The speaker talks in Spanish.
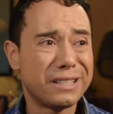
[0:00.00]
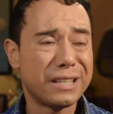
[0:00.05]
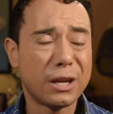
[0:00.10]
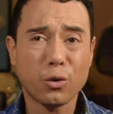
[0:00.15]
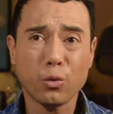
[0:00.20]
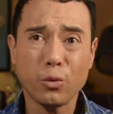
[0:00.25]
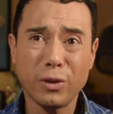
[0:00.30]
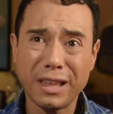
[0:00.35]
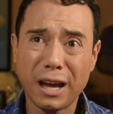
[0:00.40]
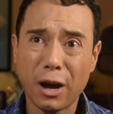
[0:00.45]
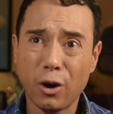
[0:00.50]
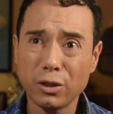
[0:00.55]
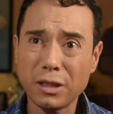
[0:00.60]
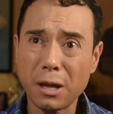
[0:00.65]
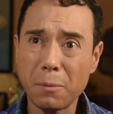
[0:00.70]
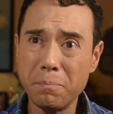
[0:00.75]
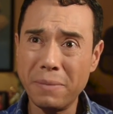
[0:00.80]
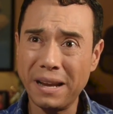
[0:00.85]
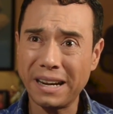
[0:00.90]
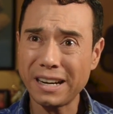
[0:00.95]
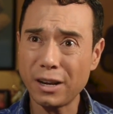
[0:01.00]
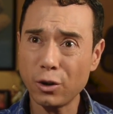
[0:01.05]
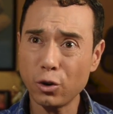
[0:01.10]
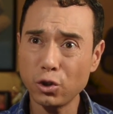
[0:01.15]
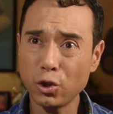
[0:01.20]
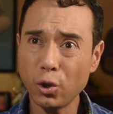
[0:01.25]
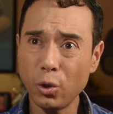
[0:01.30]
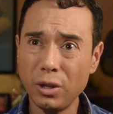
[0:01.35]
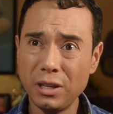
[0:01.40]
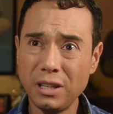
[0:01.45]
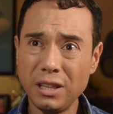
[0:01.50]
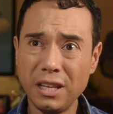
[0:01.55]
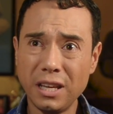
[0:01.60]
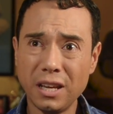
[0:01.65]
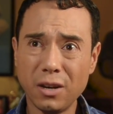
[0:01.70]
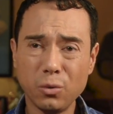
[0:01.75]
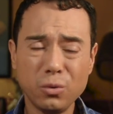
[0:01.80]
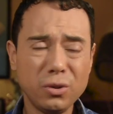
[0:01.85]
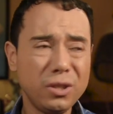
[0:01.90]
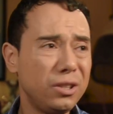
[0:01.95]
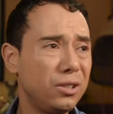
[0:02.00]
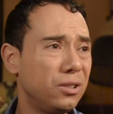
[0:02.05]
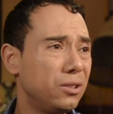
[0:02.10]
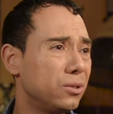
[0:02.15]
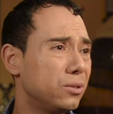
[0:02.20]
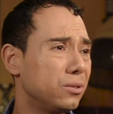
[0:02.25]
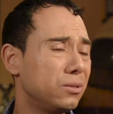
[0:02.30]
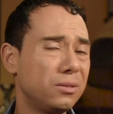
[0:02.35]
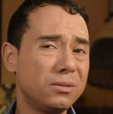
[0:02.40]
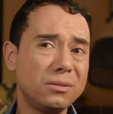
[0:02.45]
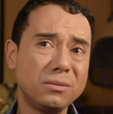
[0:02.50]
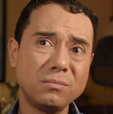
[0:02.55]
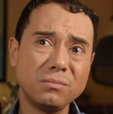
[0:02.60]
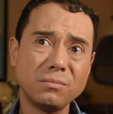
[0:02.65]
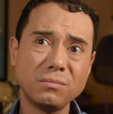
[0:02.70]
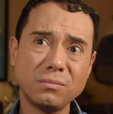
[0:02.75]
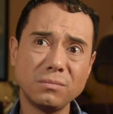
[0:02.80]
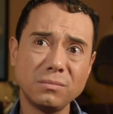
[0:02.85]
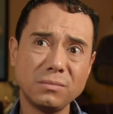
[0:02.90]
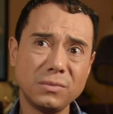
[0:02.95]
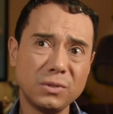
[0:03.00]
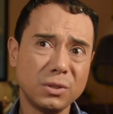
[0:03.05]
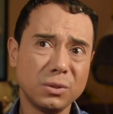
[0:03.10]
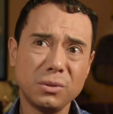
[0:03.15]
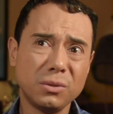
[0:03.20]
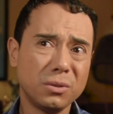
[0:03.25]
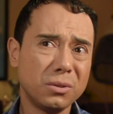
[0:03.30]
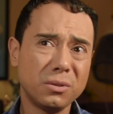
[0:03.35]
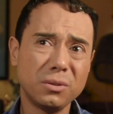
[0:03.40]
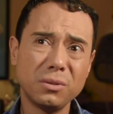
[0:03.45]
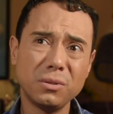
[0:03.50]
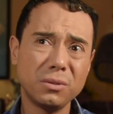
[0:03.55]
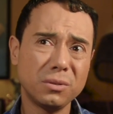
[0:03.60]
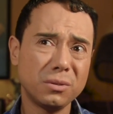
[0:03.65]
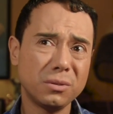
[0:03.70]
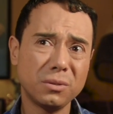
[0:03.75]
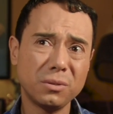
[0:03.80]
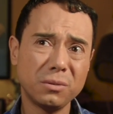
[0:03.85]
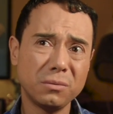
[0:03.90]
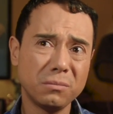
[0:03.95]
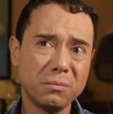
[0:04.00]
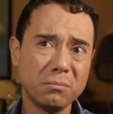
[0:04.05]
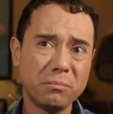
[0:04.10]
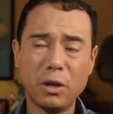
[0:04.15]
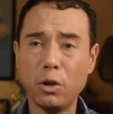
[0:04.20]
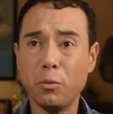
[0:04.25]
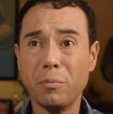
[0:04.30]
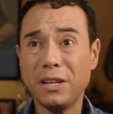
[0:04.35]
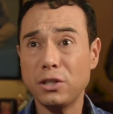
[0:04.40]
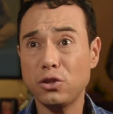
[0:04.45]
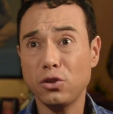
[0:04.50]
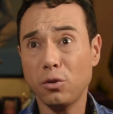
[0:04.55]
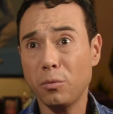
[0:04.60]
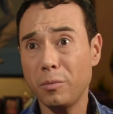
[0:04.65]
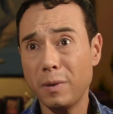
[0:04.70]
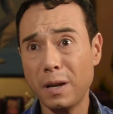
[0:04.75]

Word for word: ese ruidajo tan berraco todo el día. Uy, no. No, no, no, no, no. Menos mal yo no